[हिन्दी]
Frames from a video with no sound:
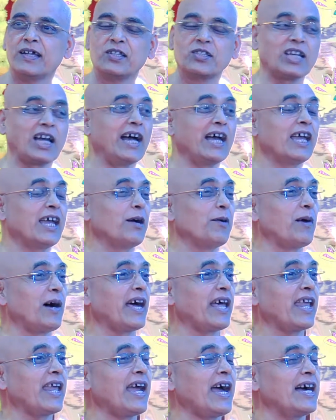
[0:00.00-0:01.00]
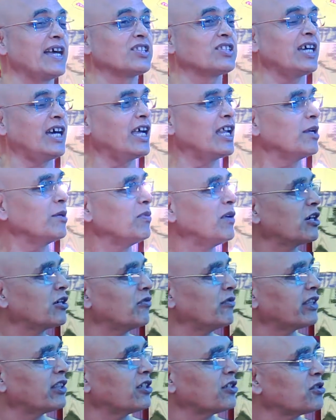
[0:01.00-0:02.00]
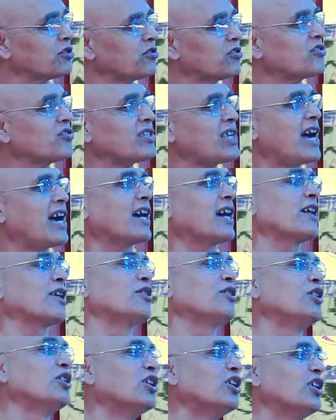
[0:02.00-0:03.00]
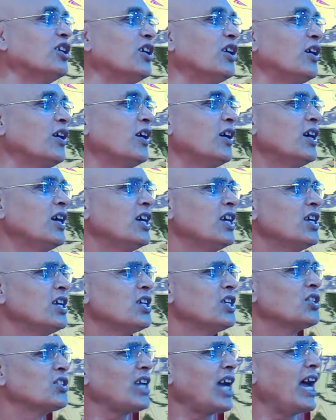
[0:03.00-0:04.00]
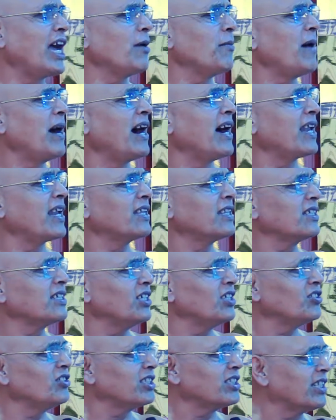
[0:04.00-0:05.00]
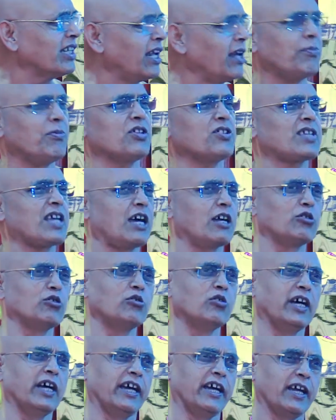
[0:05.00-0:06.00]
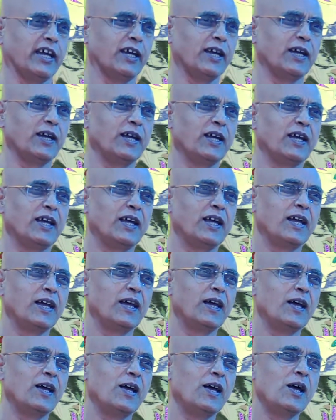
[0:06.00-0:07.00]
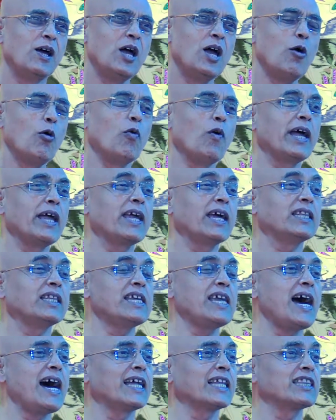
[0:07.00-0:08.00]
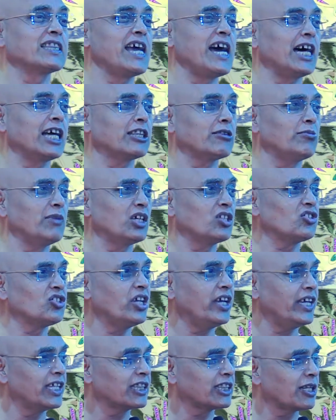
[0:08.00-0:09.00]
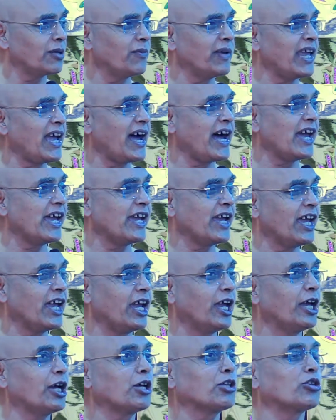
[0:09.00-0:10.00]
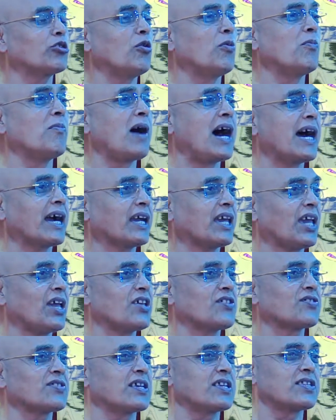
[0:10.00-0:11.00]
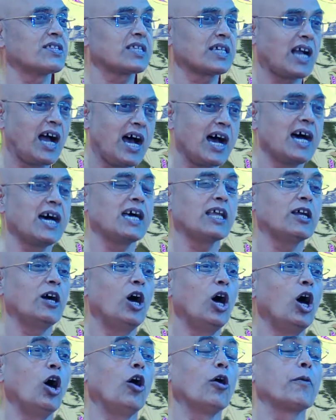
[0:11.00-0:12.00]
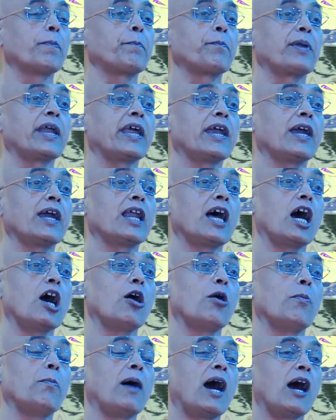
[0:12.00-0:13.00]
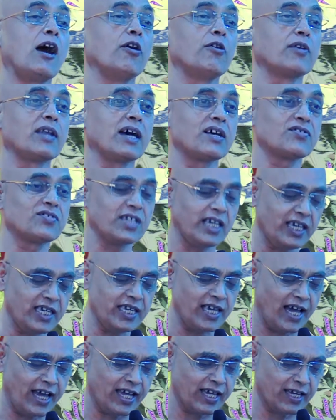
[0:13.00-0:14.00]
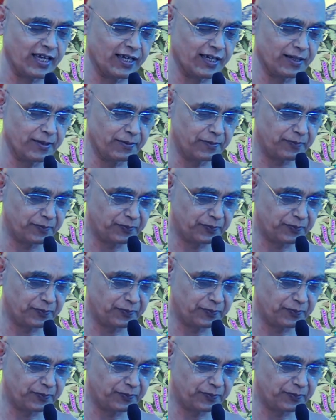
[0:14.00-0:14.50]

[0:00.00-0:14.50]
चाहे हमारे आचार्य भगवंत सुरसागर हो चाहे भारत के जितने भी साधु हैं वह यदि आध्यात्मिक क्षेत्र में आए हैं तो माँ के संस्कार और प्रेरणा और भावना से ही आए हैं